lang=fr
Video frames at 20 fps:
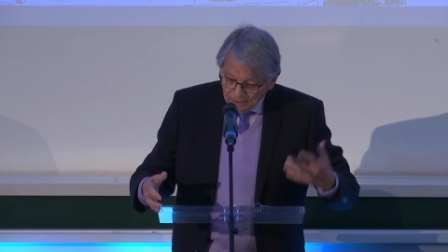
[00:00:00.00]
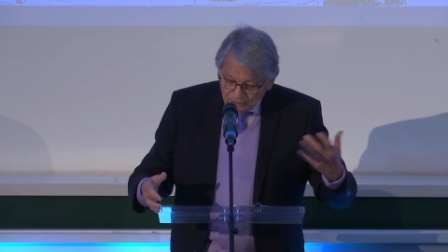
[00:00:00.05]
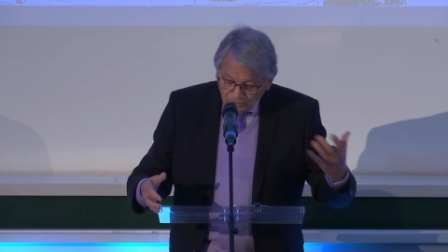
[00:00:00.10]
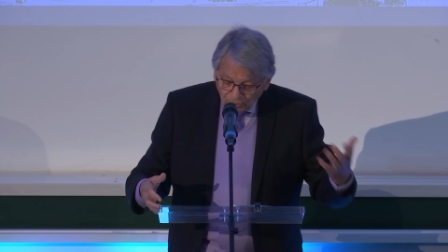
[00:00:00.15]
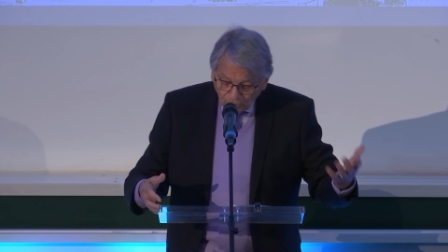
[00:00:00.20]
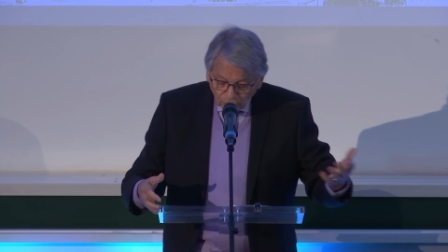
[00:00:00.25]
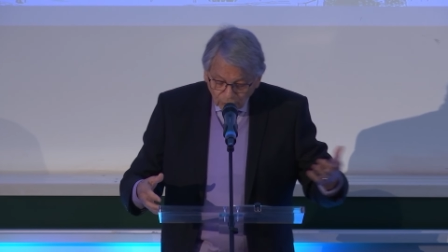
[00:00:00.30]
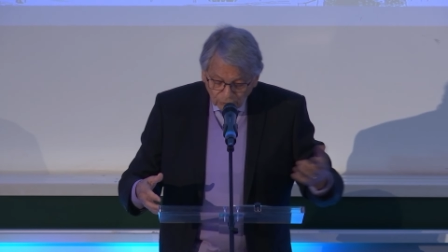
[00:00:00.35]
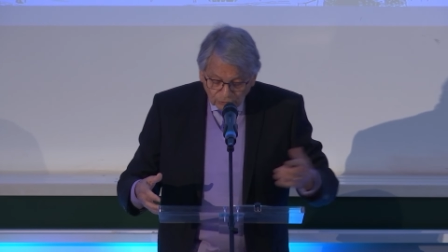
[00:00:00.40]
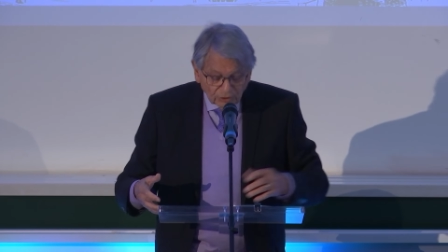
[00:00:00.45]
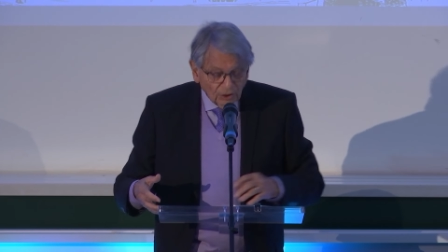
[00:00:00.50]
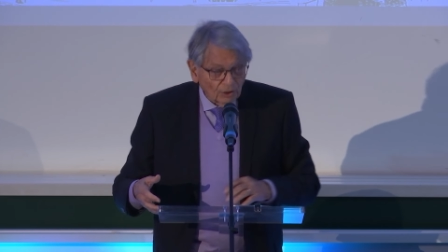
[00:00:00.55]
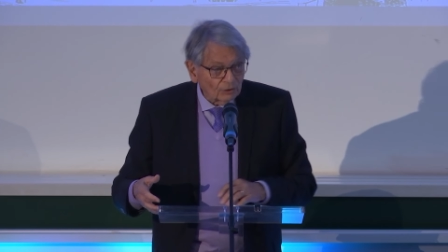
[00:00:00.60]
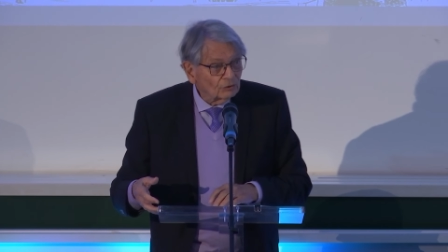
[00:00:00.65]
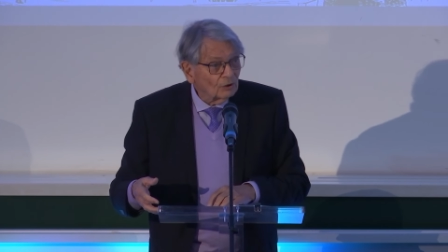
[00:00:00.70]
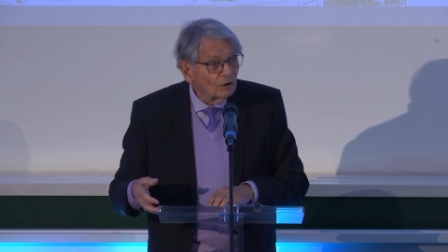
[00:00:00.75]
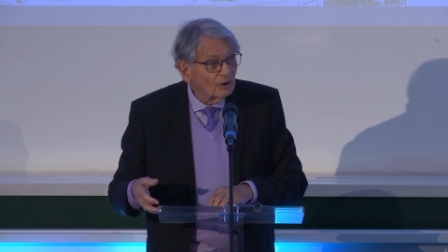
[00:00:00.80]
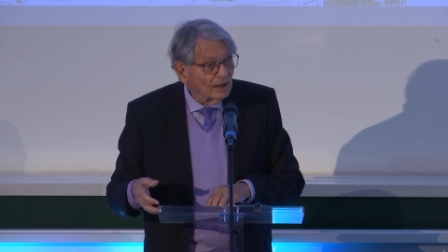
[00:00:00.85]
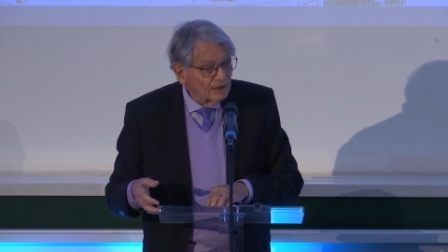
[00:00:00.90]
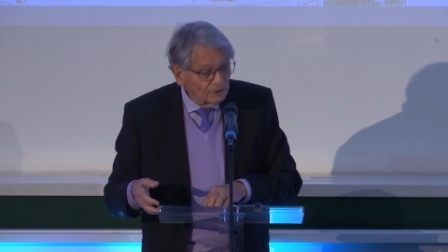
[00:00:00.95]
Dans le temps
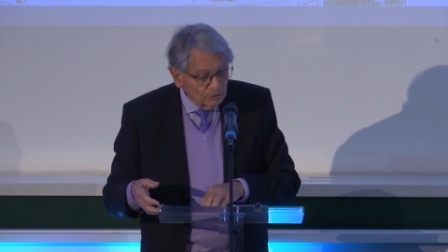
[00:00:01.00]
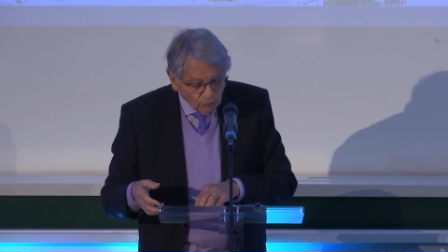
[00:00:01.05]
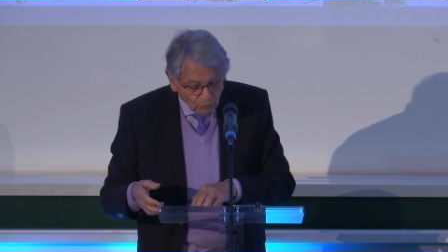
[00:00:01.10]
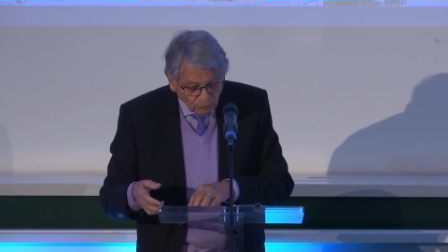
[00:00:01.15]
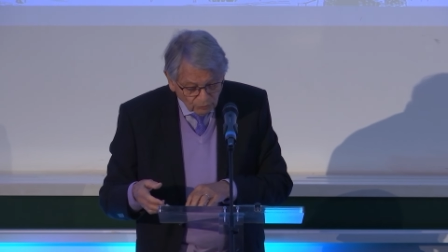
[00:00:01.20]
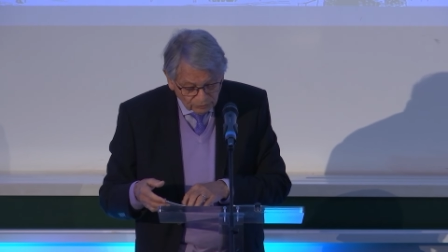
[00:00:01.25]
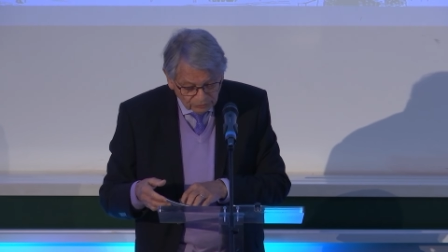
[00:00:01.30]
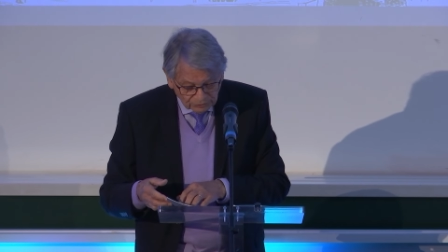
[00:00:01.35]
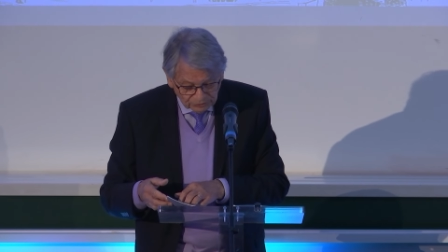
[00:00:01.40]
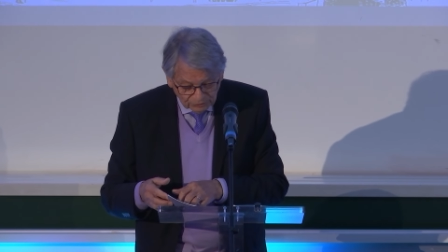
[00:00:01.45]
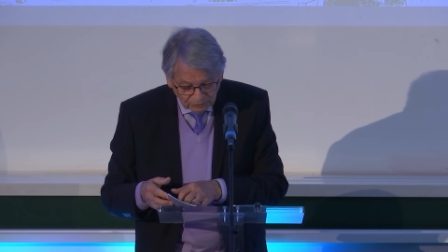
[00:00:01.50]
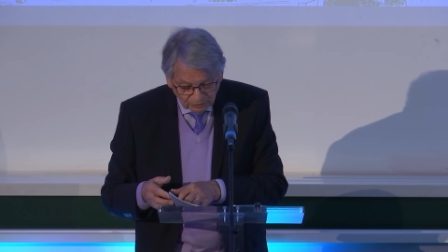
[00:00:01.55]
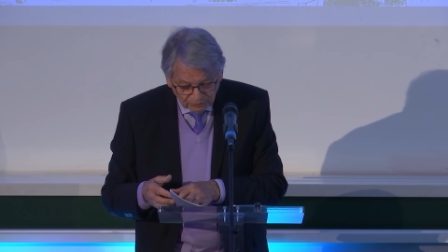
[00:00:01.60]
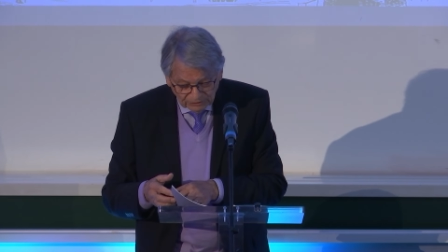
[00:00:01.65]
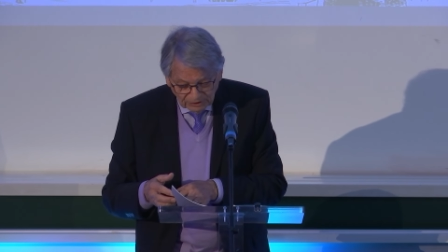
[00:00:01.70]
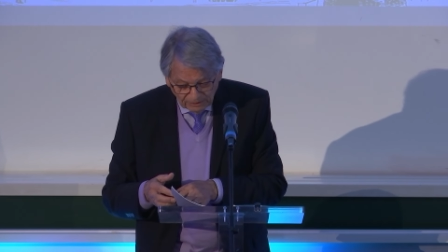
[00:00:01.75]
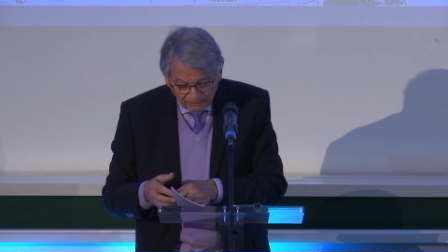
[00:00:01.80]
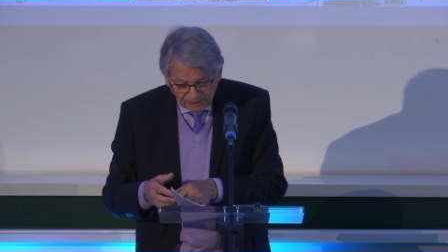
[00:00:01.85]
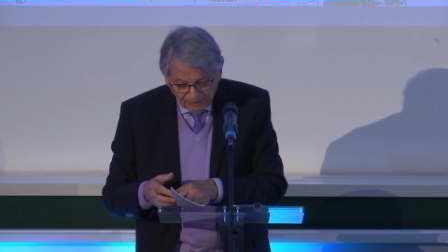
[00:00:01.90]
de l'annonce de sa